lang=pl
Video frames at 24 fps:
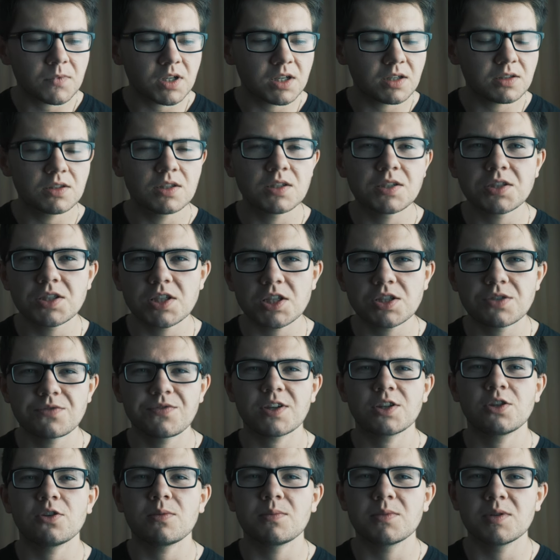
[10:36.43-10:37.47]
gdy jest się
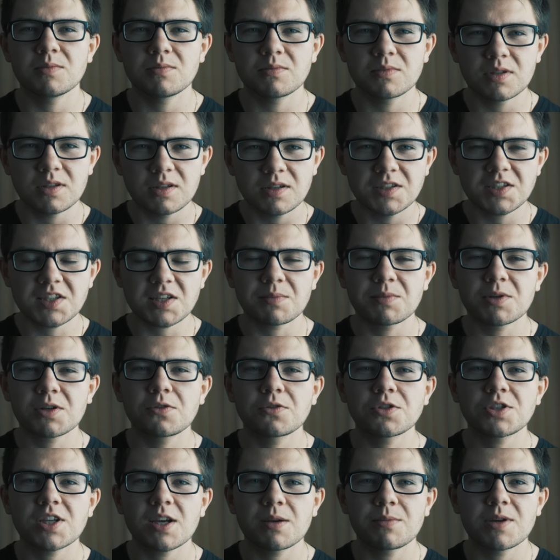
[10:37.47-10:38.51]
świadomym
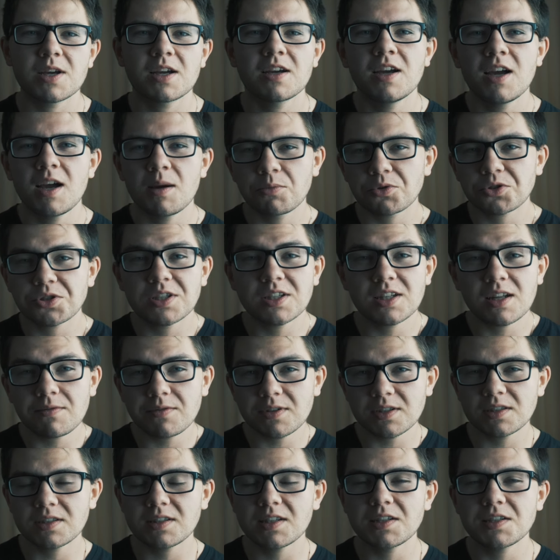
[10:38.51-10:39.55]
samego siebie. Można
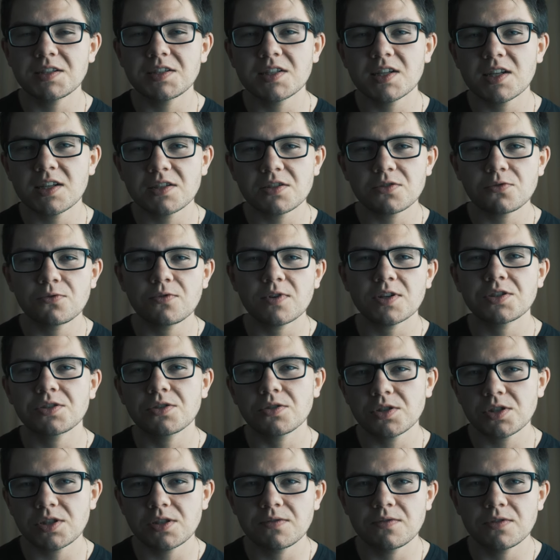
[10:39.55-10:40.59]
nawet ten sens
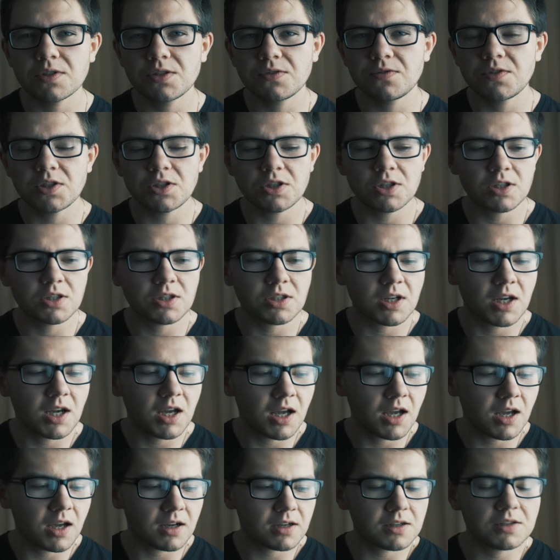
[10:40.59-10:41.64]
uważności wyćwiczyć,
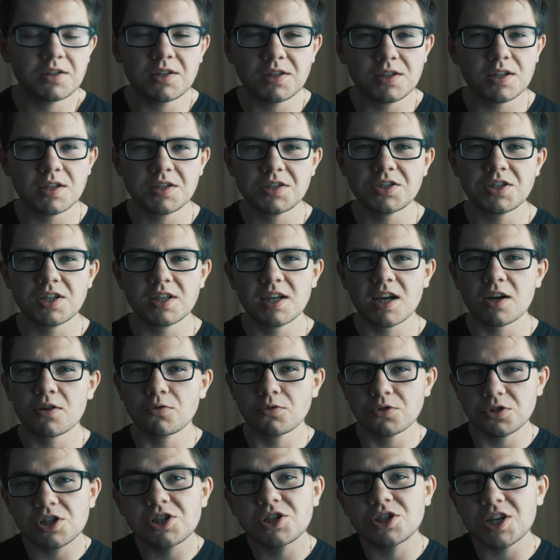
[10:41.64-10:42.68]
gdy jest się
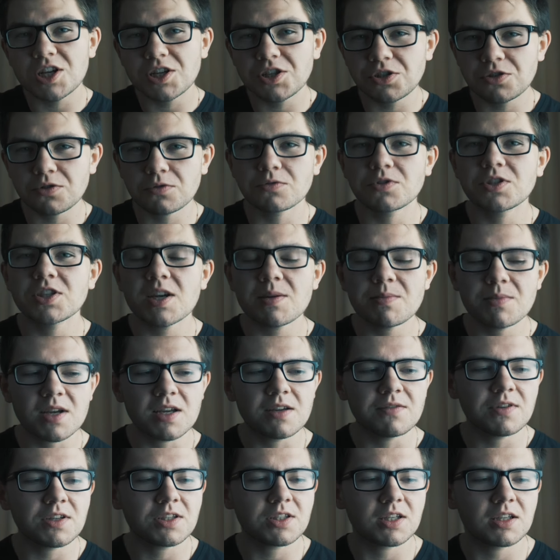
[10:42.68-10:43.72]
jakąś częścią siebie
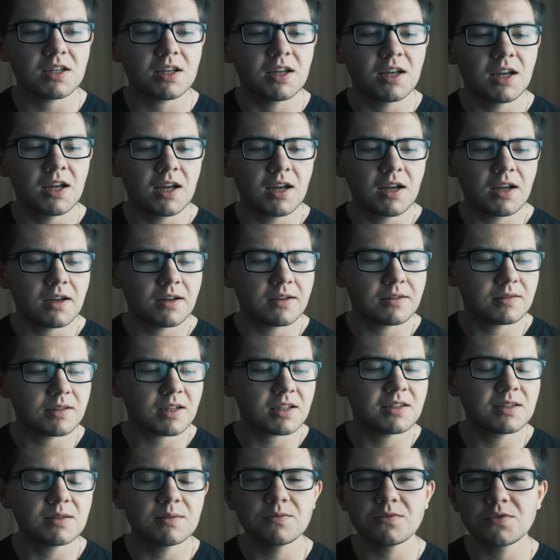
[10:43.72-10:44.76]
i wiecie, na
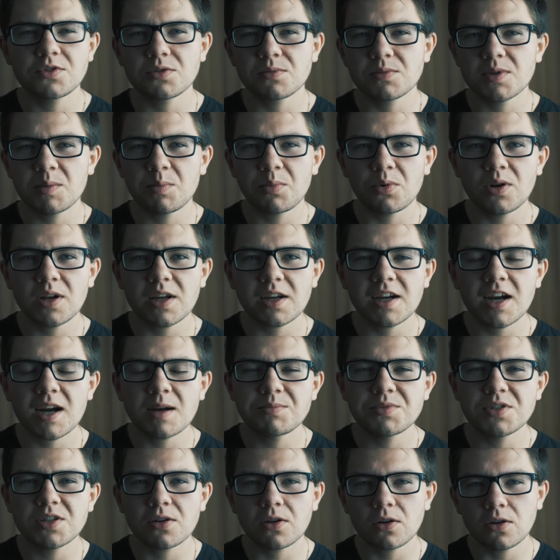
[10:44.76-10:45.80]
tym w sumie polega
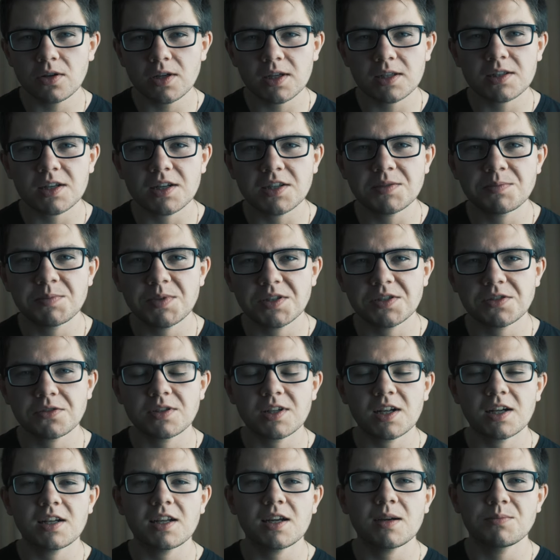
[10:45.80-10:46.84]
psychologia
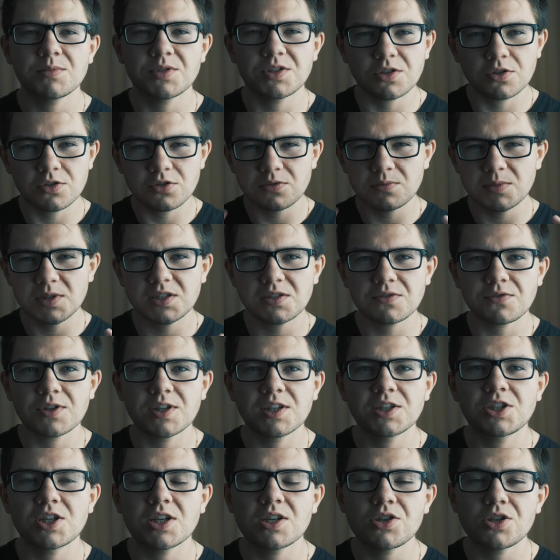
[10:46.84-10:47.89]
transpersonalna, aby zrozumieć
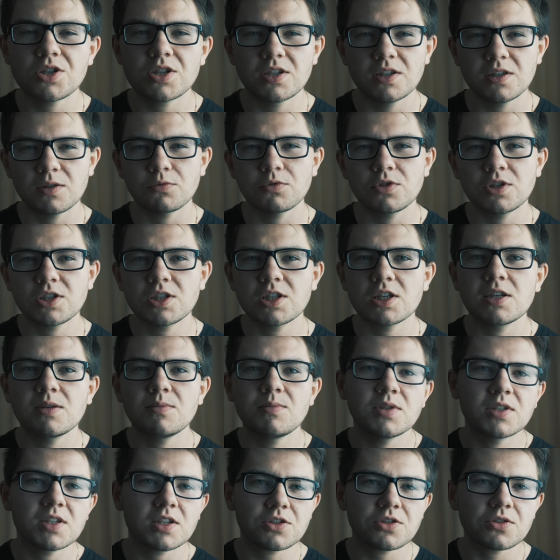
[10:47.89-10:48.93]
swoje części i nauczyć się
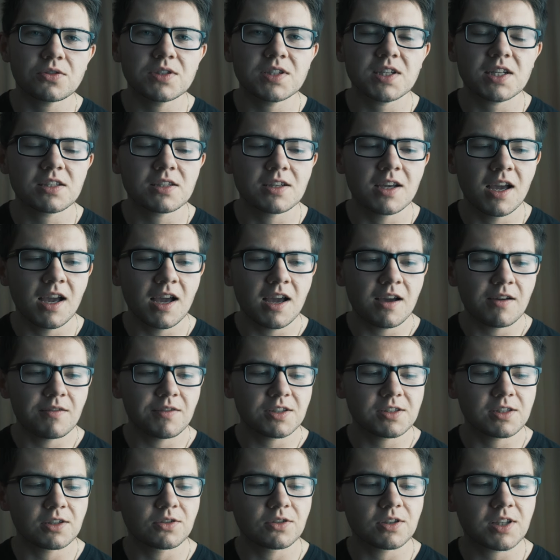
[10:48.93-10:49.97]
nimi zarządzać.
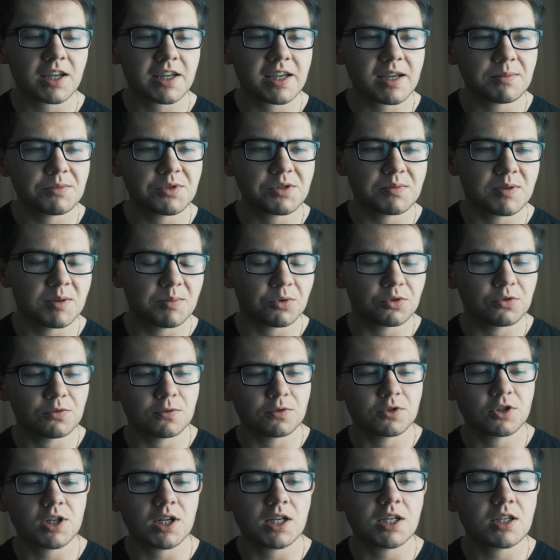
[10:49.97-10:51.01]
Wiecie, to tak jakbyśmy
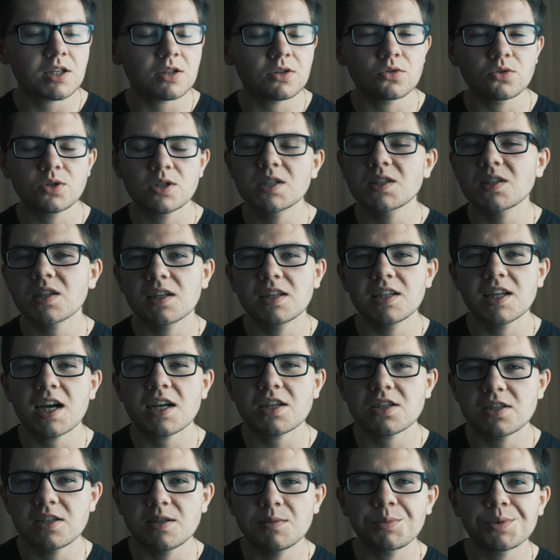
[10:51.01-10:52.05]
podłączyli się do czystej
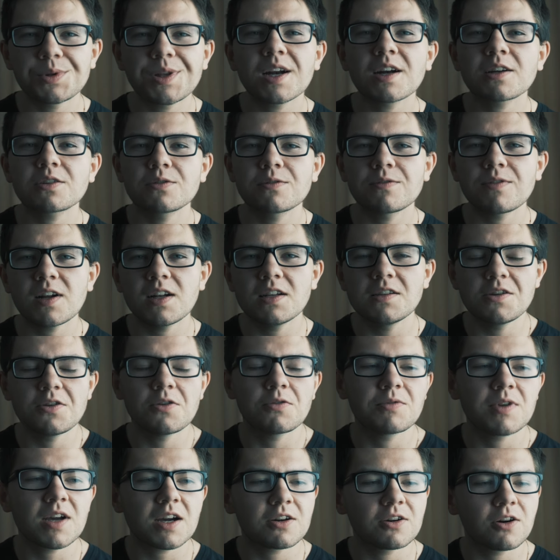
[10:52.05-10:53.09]
jaźni i potraktowali
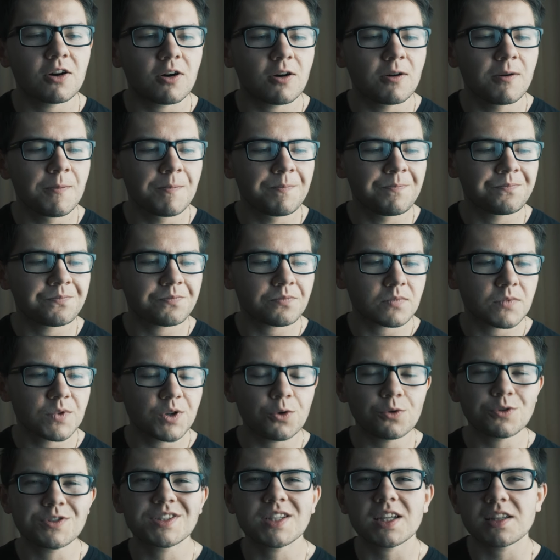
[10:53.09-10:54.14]
ją jako
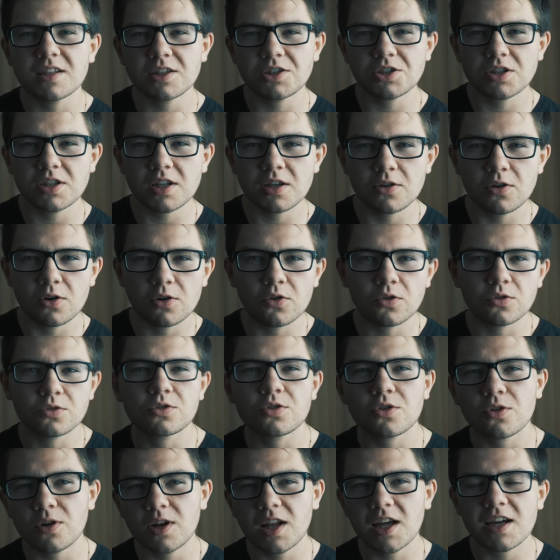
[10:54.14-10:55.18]
ostatecznego
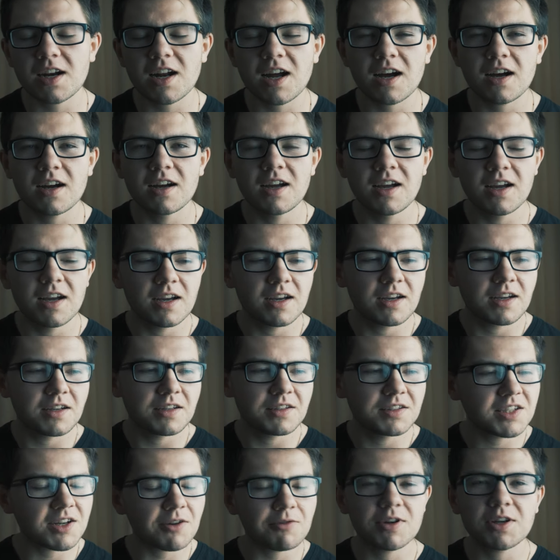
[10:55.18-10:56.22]
kontrolera
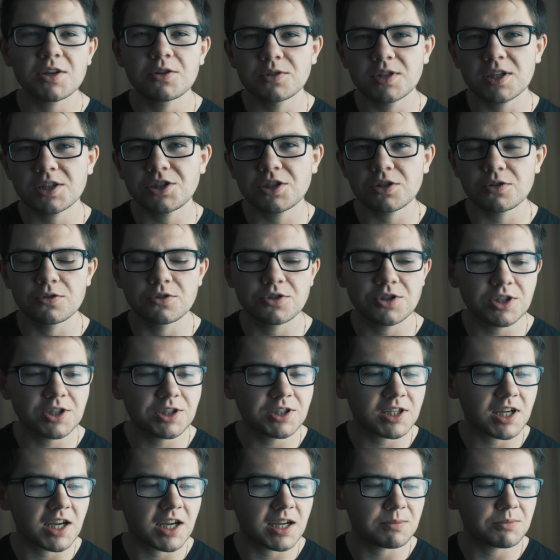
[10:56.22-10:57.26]
całego naszego
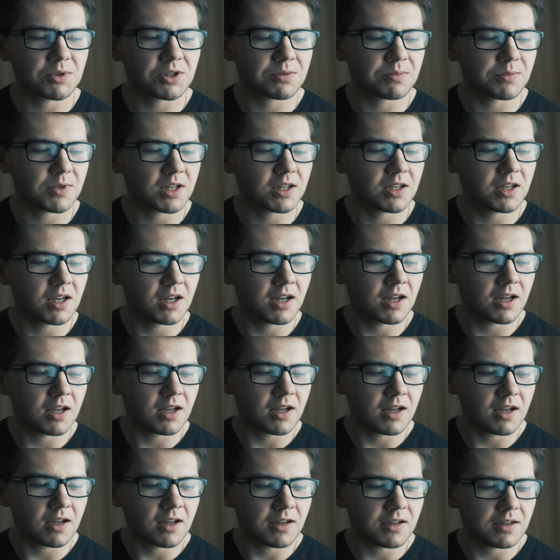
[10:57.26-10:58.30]
życia, jakbyśmy
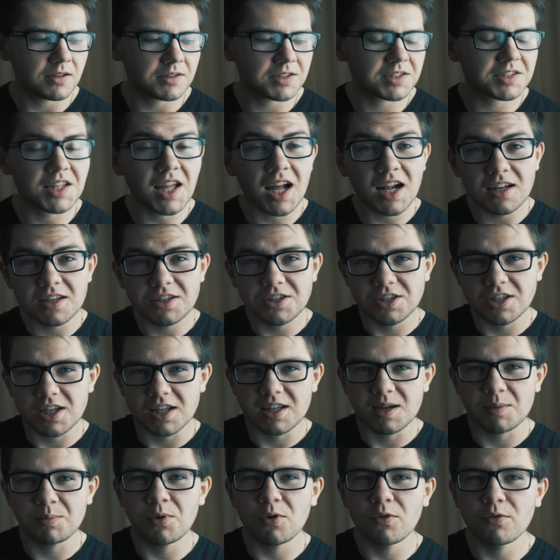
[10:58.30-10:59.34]
stali się
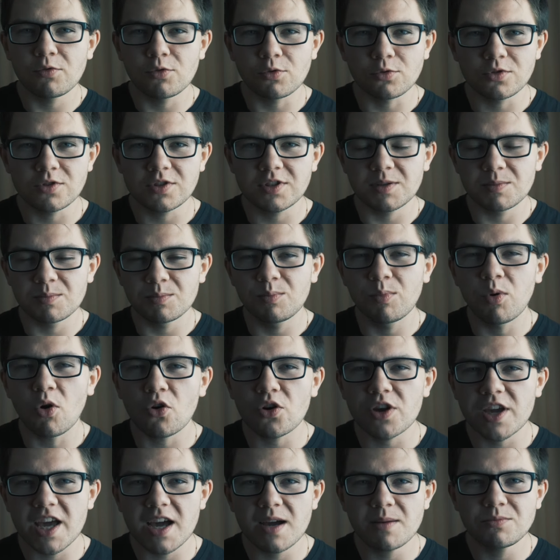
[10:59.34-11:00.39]
na powrót tym
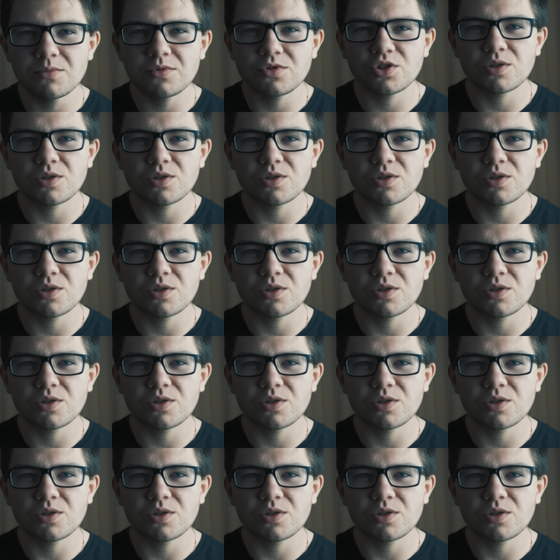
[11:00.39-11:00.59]
Bogiem,